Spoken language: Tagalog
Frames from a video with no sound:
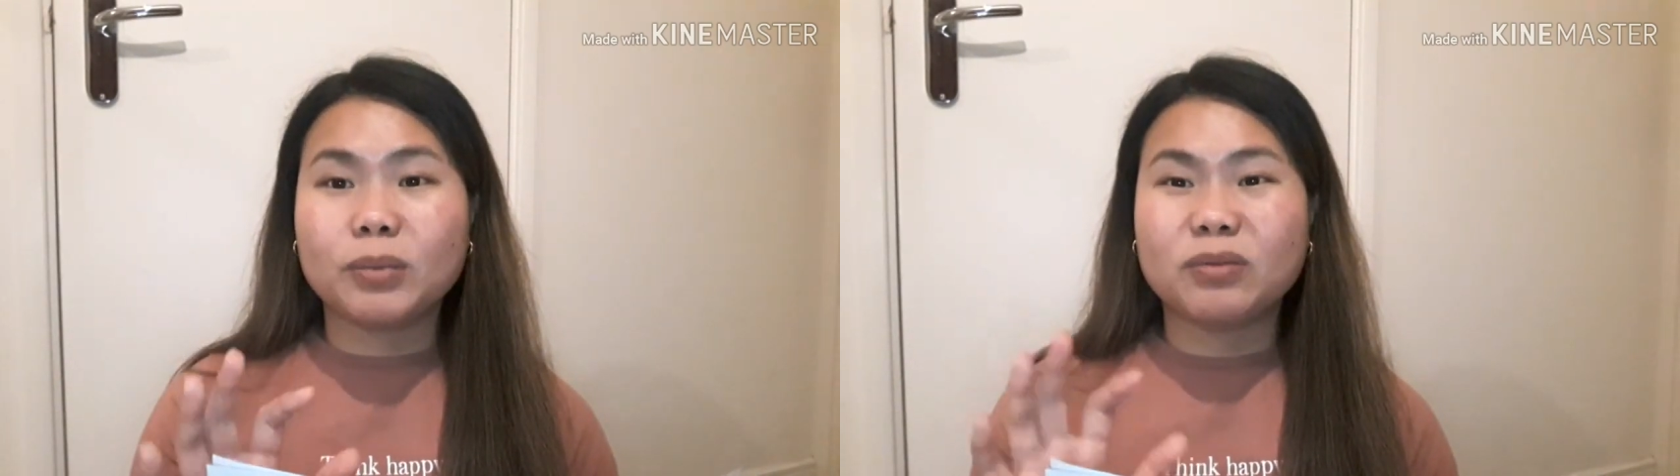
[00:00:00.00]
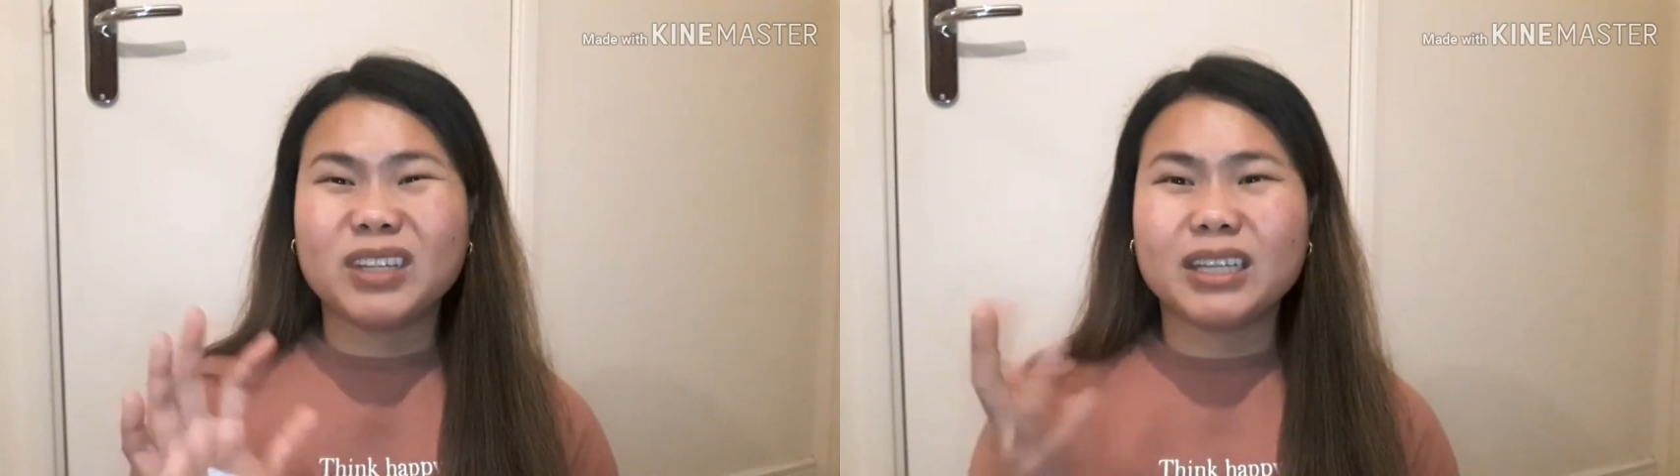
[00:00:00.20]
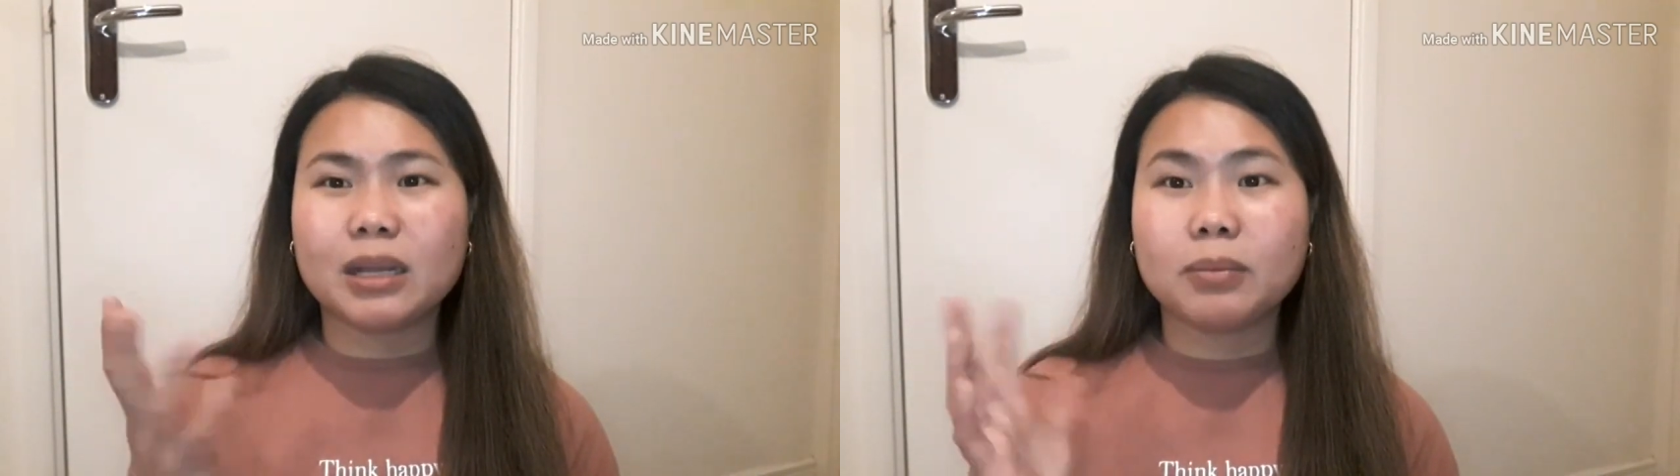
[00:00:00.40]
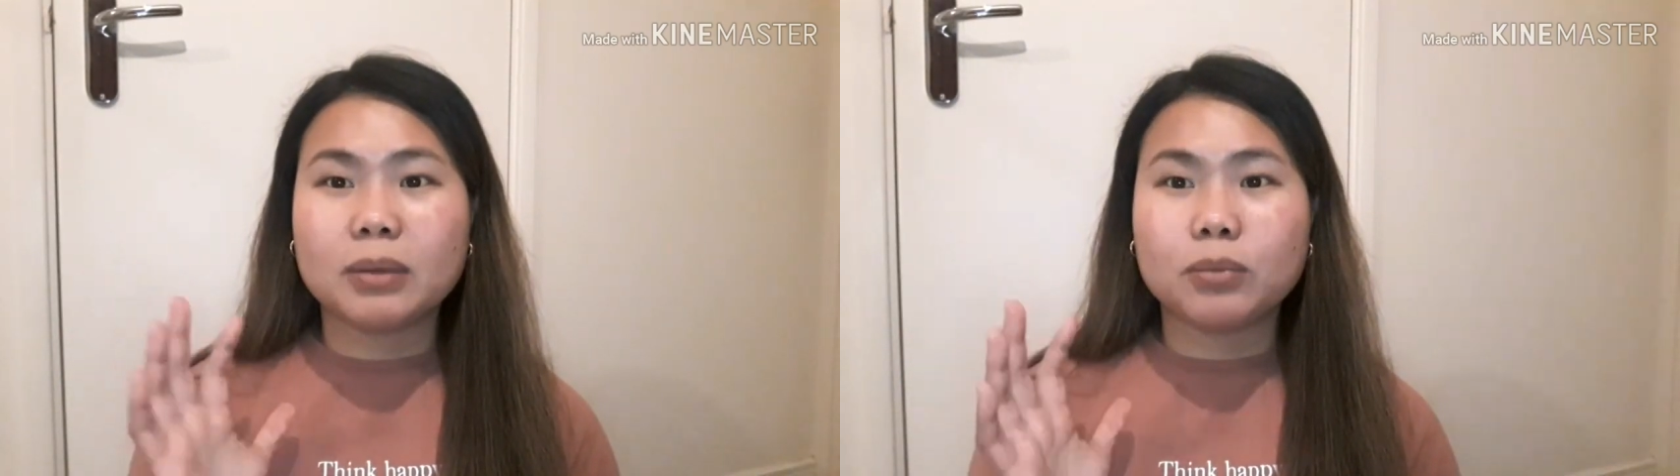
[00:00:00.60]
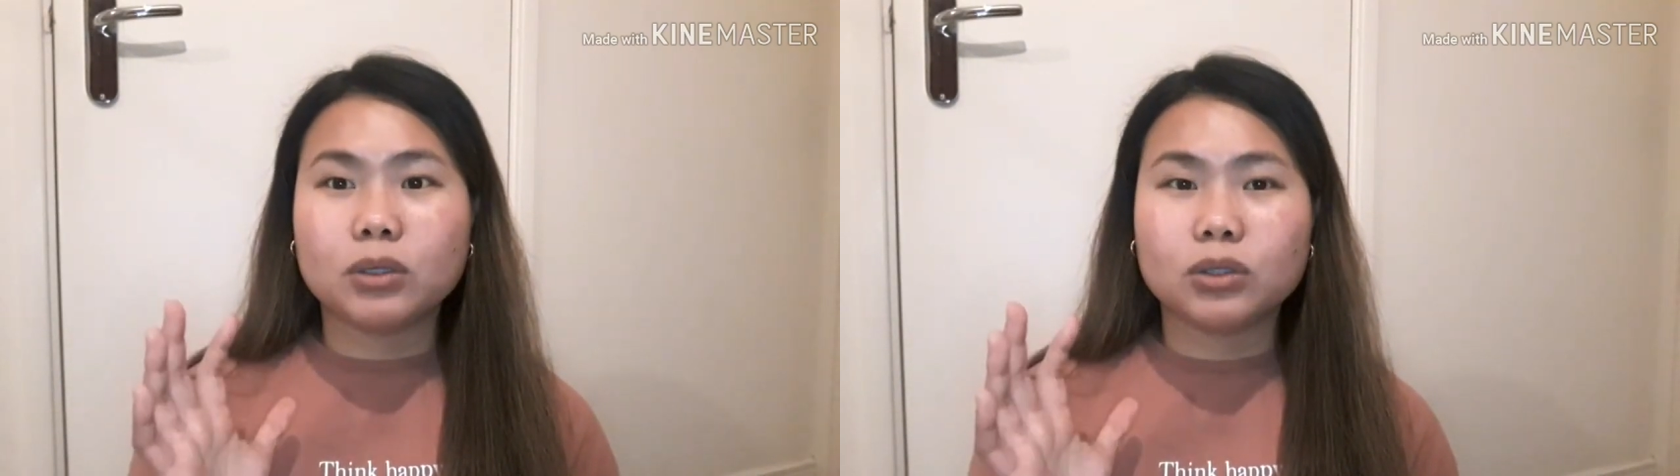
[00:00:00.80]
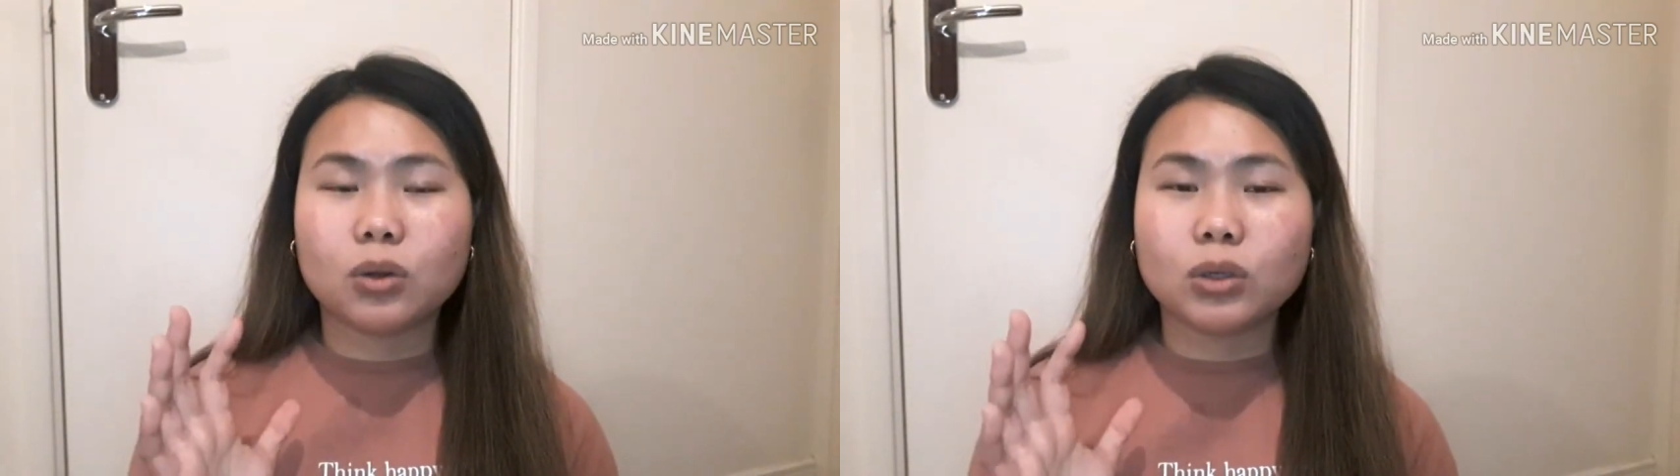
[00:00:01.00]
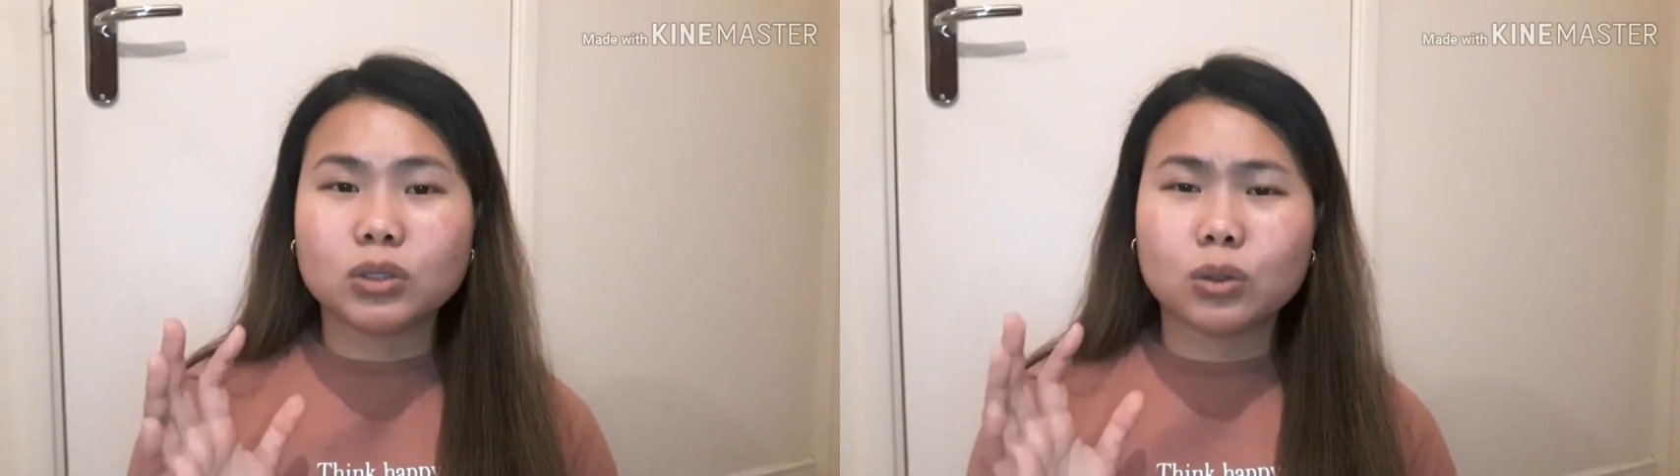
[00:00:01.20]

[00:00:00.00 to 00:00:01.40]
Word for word: 53 people to,